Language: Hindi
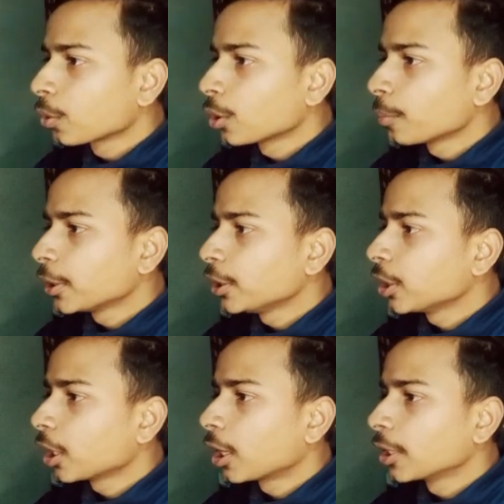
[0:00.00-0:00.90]
अरे
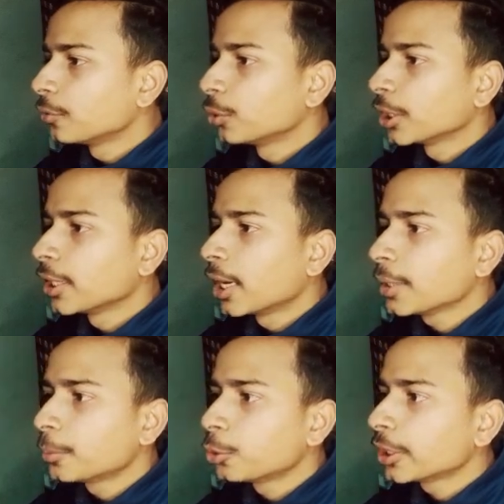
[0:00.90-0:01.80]
मैया गाड़ी फूट गई
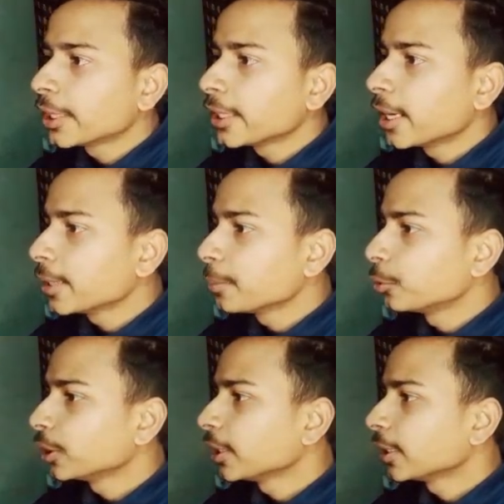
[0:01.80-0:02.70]
गाड़ी फूट गई गाड़ी
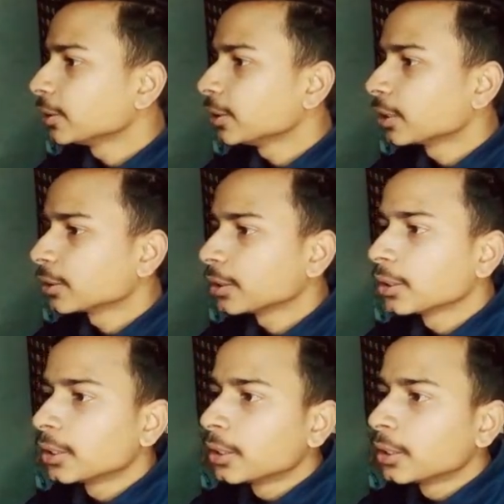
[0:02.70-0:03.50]
फूट गई गई इधर से